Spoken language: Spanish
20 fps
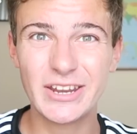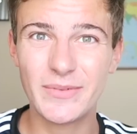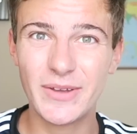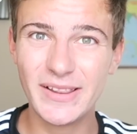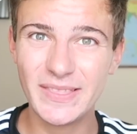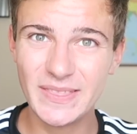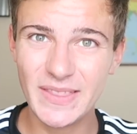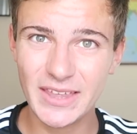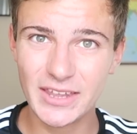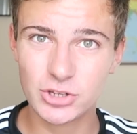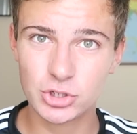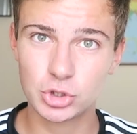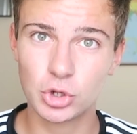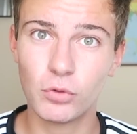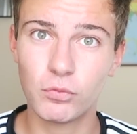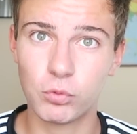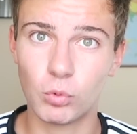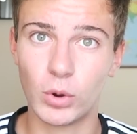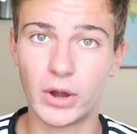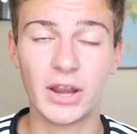a nivel de
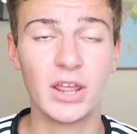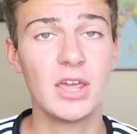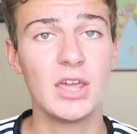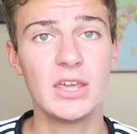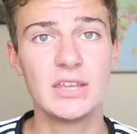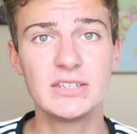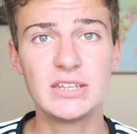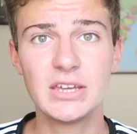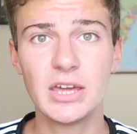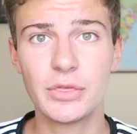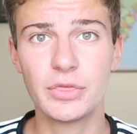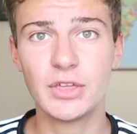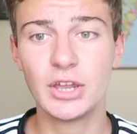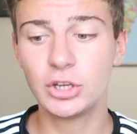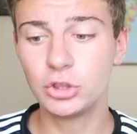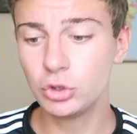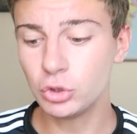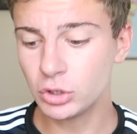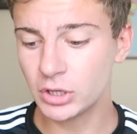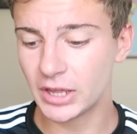software. Sí que es
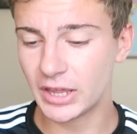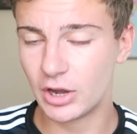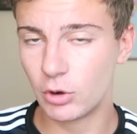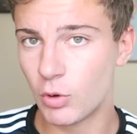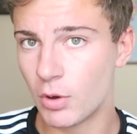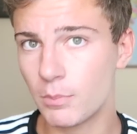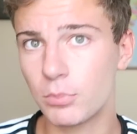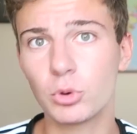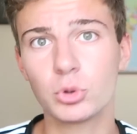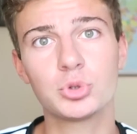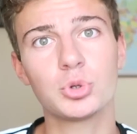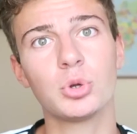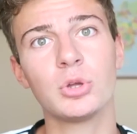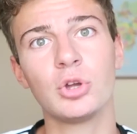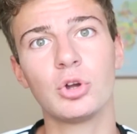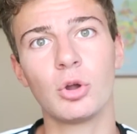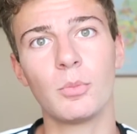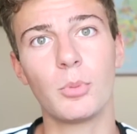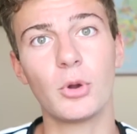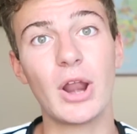cierto que el OnePlus 2
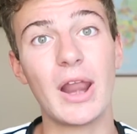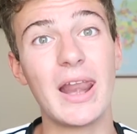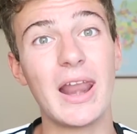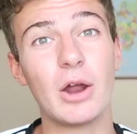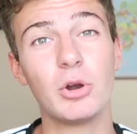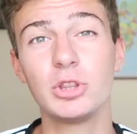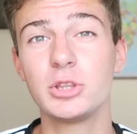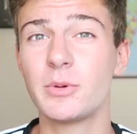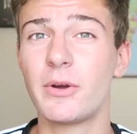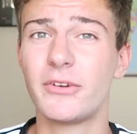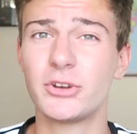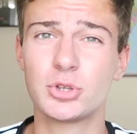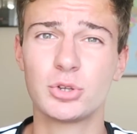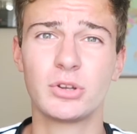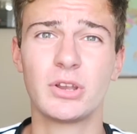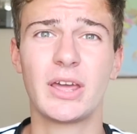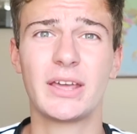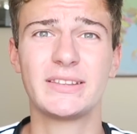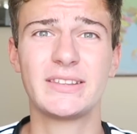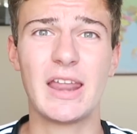incorpora la última
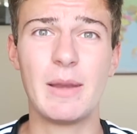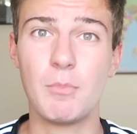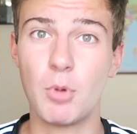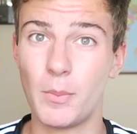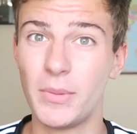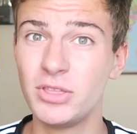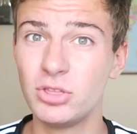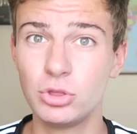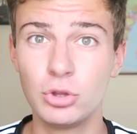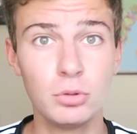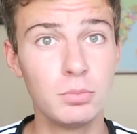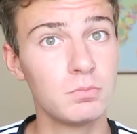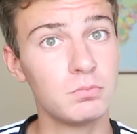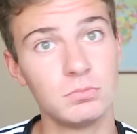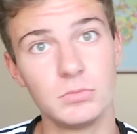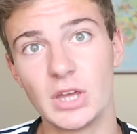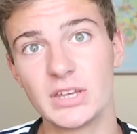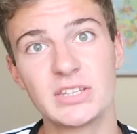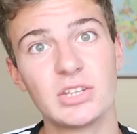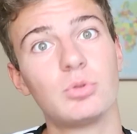versión hasta el momento,
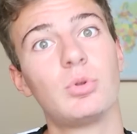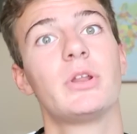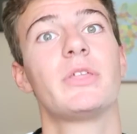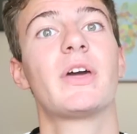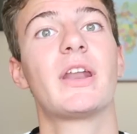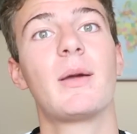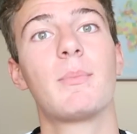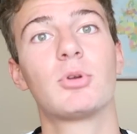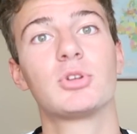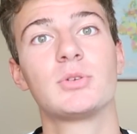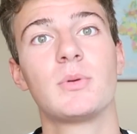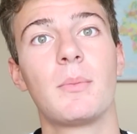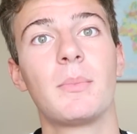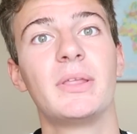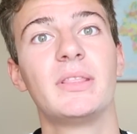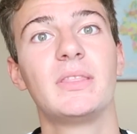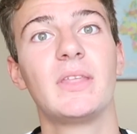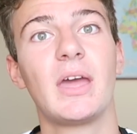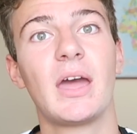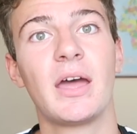ya se actualizará
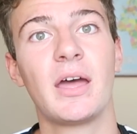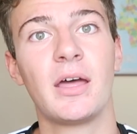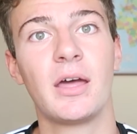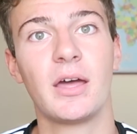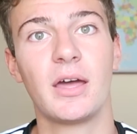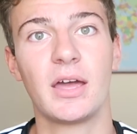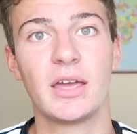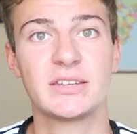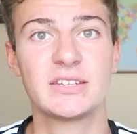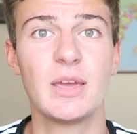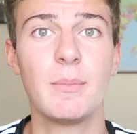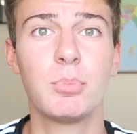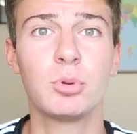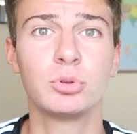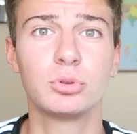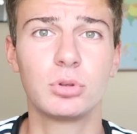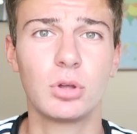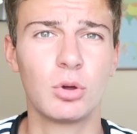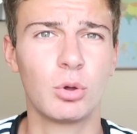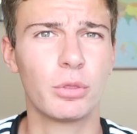próximamente a
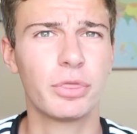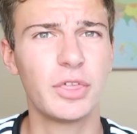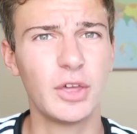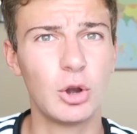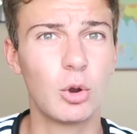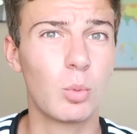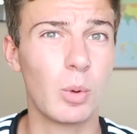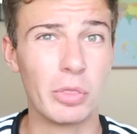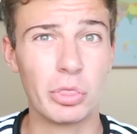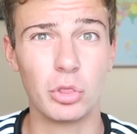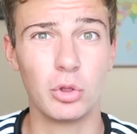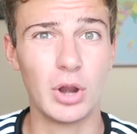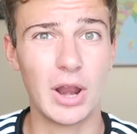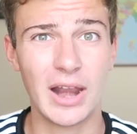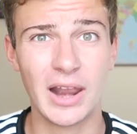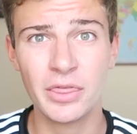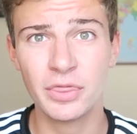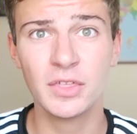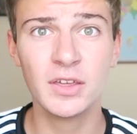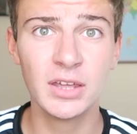6.0 cuando
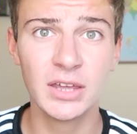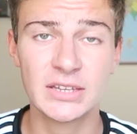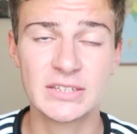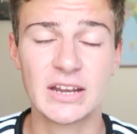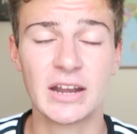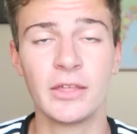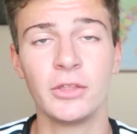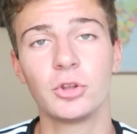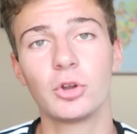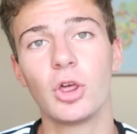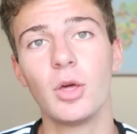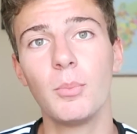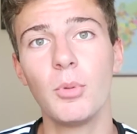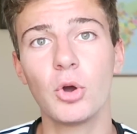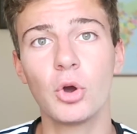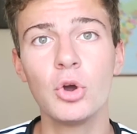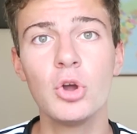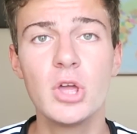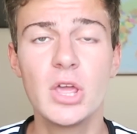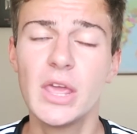la lancen, que será dentro de
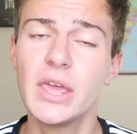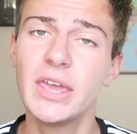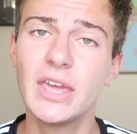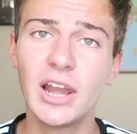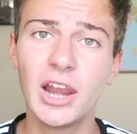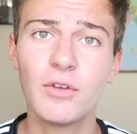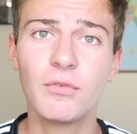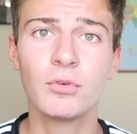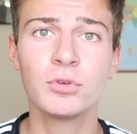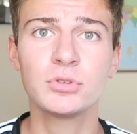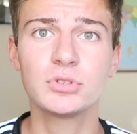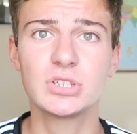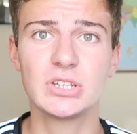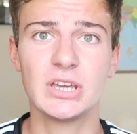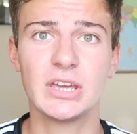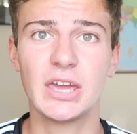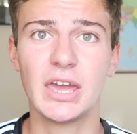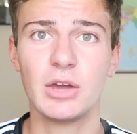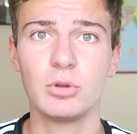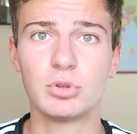poco, y el iPhone
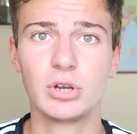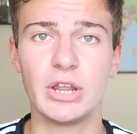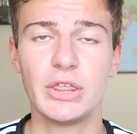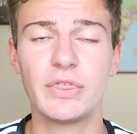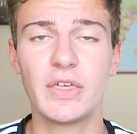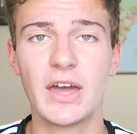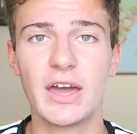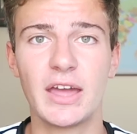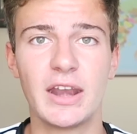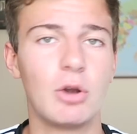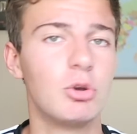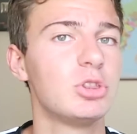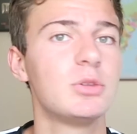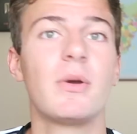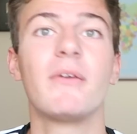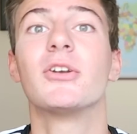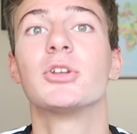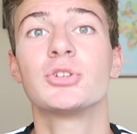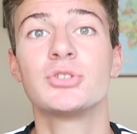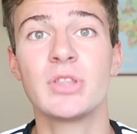sí que utiliza la
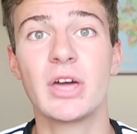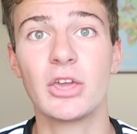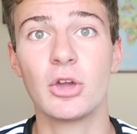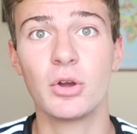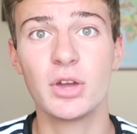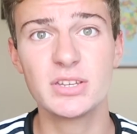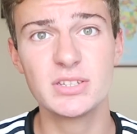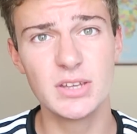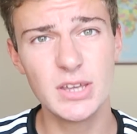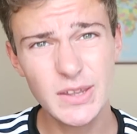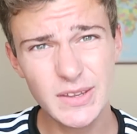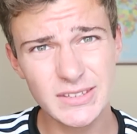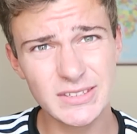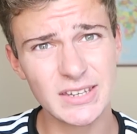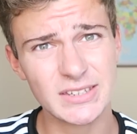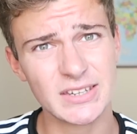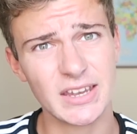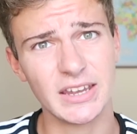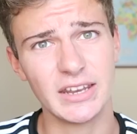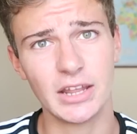última versión de iOS y
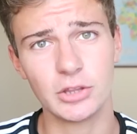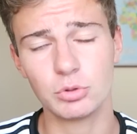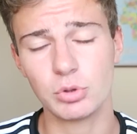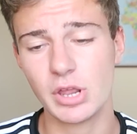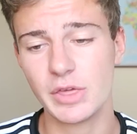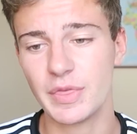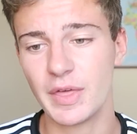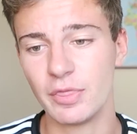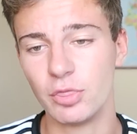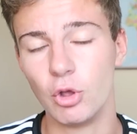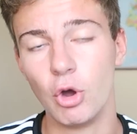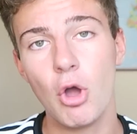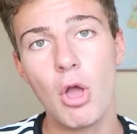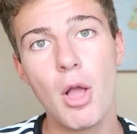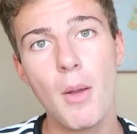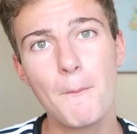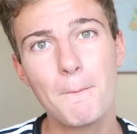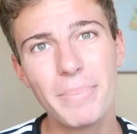se seguirá actualizando.